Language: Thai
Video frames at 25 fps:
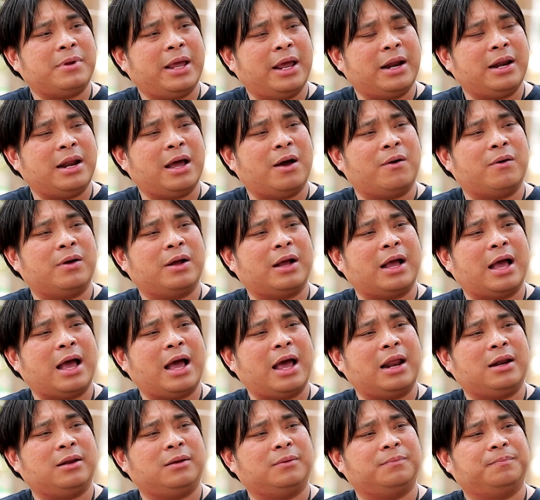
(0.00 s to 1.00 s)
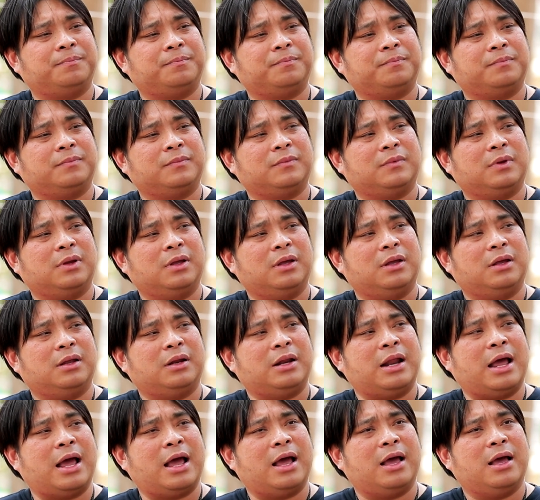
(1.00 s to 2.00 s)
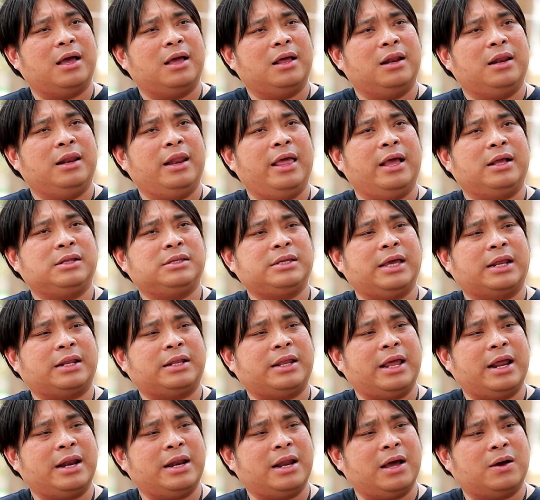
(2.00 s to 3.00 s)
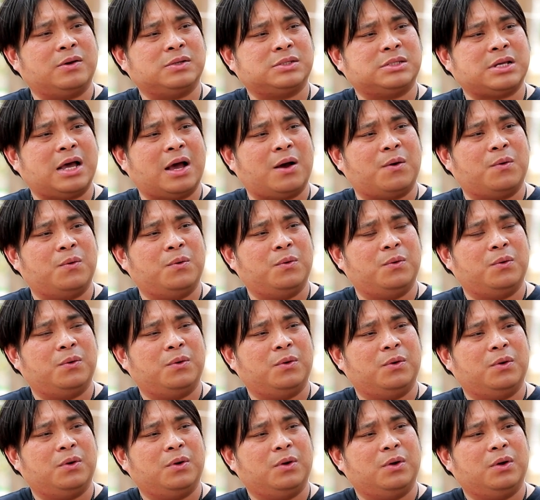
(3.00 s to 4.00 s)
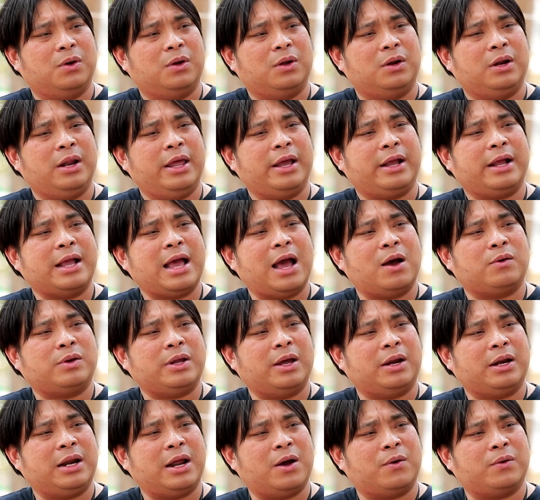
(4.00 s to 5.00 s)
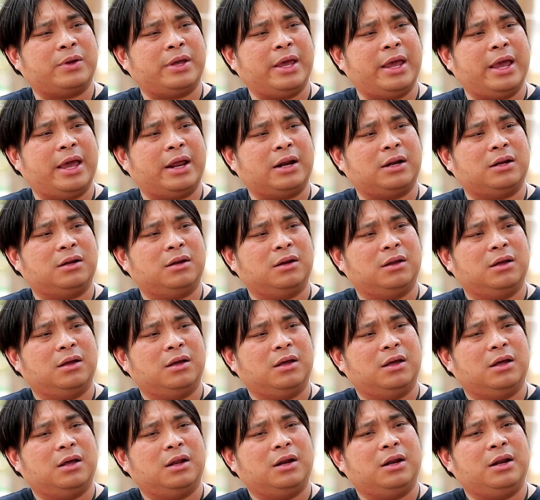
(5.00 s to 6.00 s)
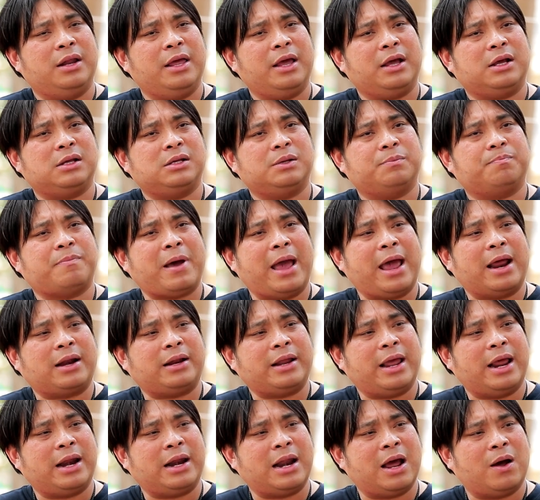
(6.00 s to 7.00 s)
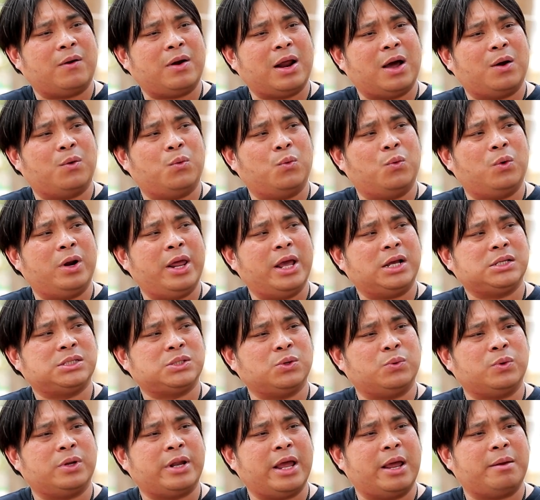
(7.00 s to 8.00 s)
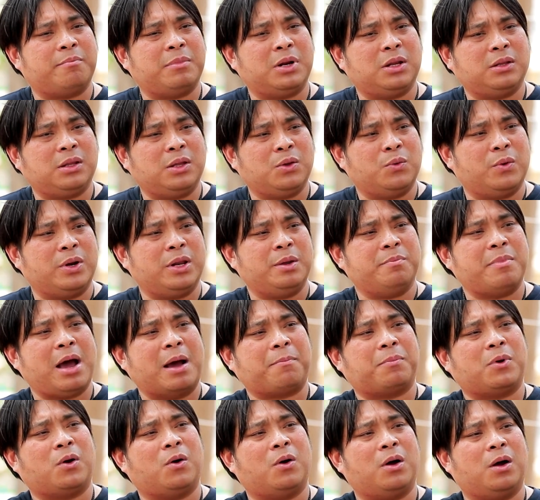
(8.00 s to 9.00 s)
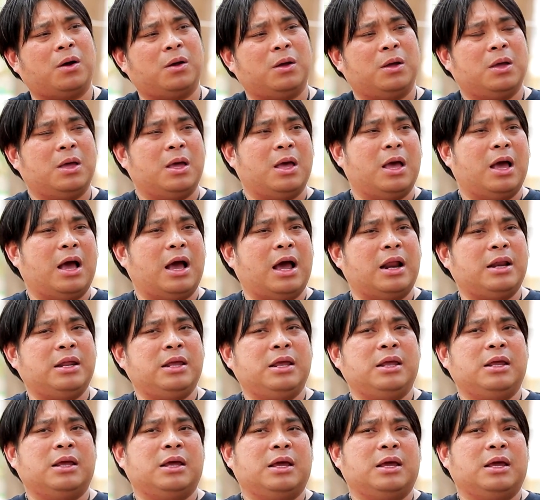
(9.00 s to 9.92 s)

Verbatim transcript: มแทนดาวอังคารนะเลขเจ็ดแทนดาวเสาร์เลขเก้าแทนดาวเกตุเลขแปดแทนดาวราหูเลขศูนย์แทนมฤตยูนี่บาปเคราะห์อันนี้